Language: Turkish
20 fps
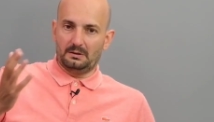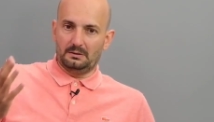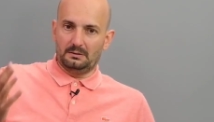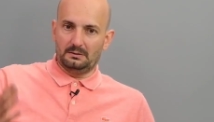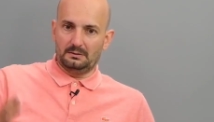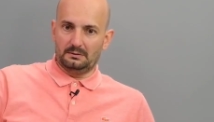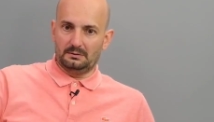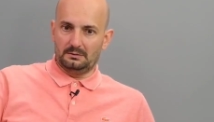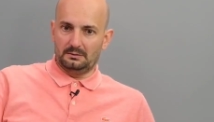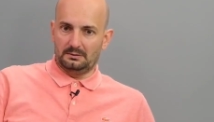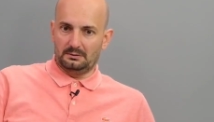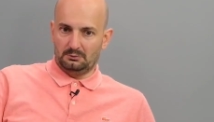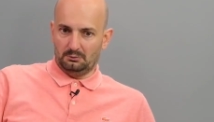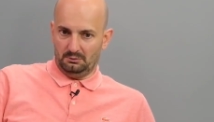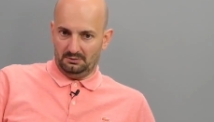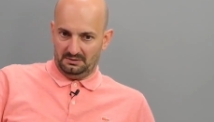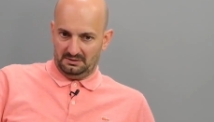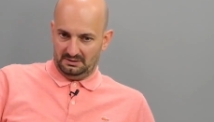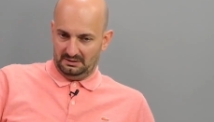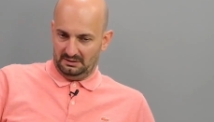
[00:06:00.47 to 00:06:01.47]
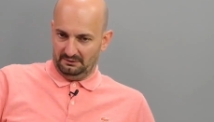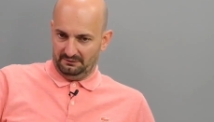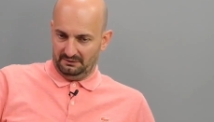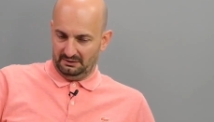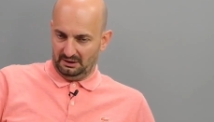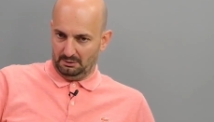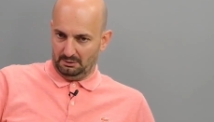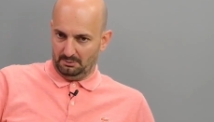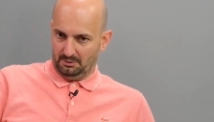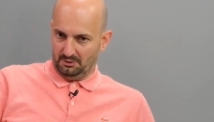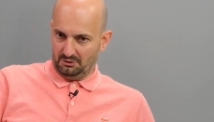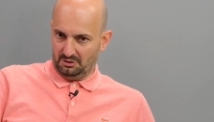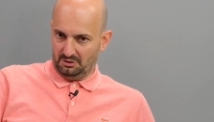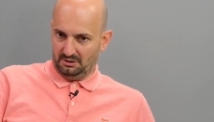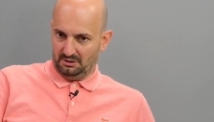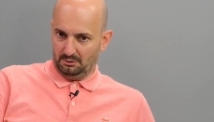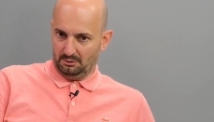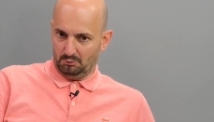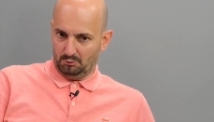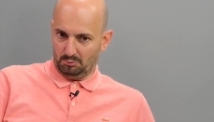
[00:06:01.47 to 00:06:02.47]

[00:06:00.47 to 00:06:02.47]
Ee, dolayısıyla Fenerbahçe ile ilgili